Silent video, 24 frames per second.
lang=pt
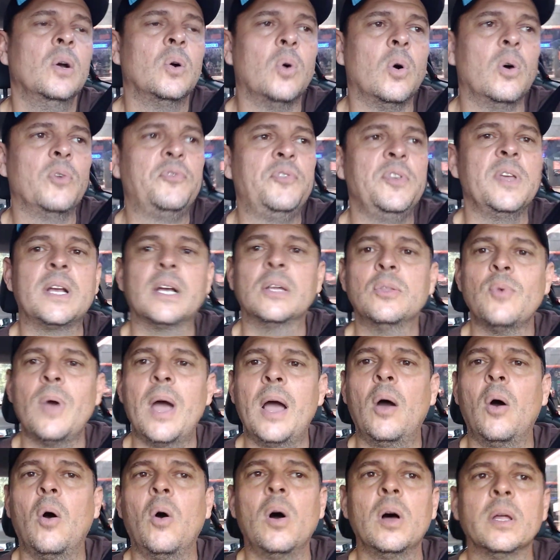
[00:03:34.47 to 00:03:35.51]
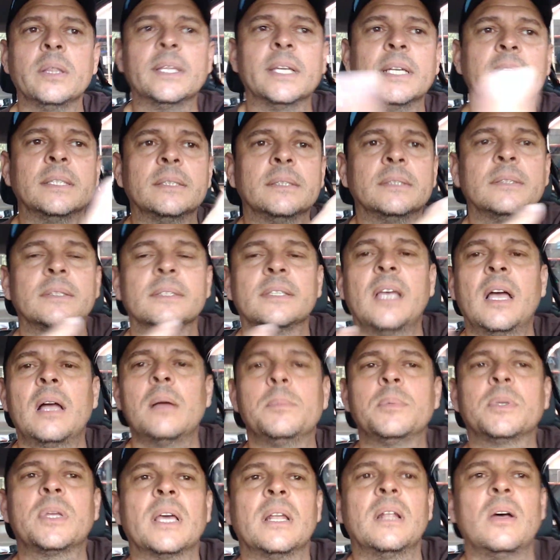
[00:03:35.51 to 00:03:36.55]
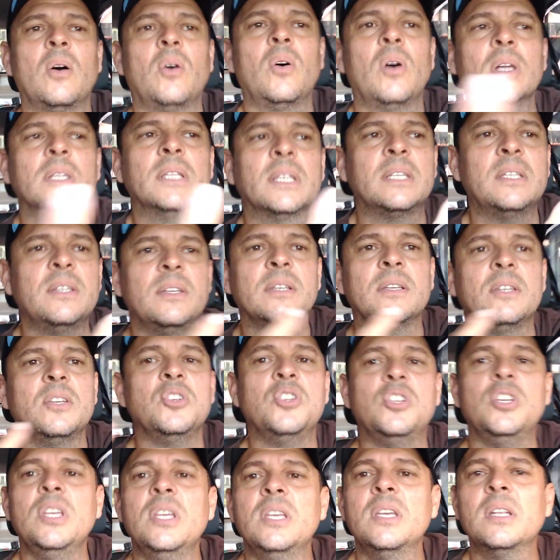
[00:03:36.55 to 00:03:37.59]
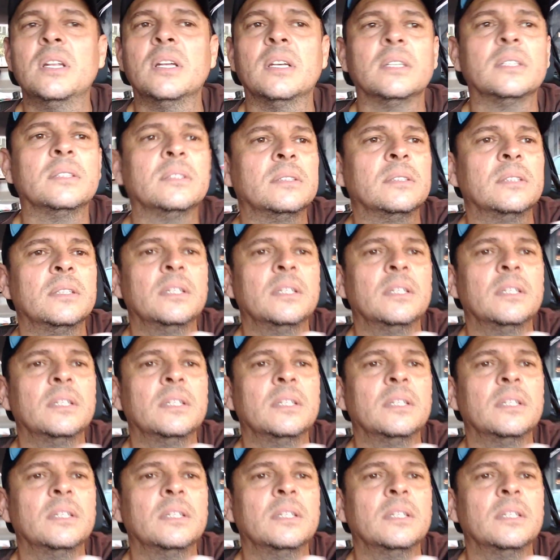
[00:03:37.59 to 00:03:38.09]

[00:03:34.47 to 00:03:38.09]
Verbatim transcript: ou fica numa roda, sabe? Aquela roda que, que gira.